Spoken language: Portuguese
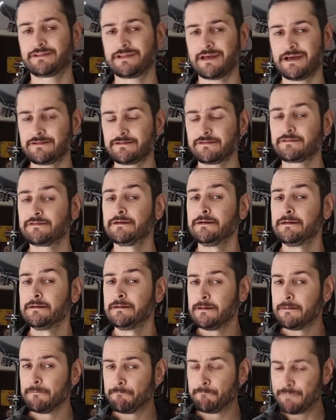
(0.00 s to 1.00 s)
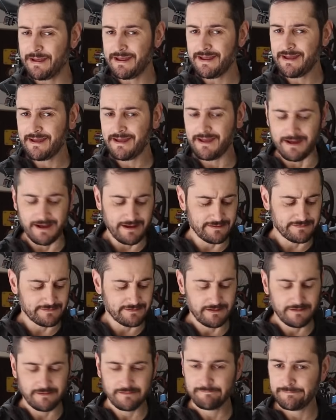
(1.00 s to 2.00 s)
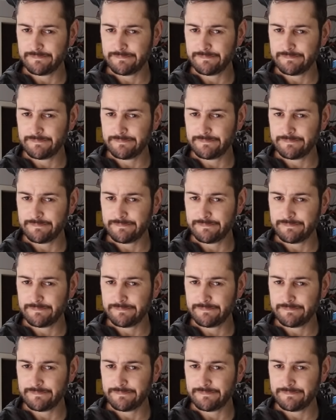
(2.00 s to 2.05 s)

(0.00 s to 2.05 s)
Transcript: testes bem reais, hein?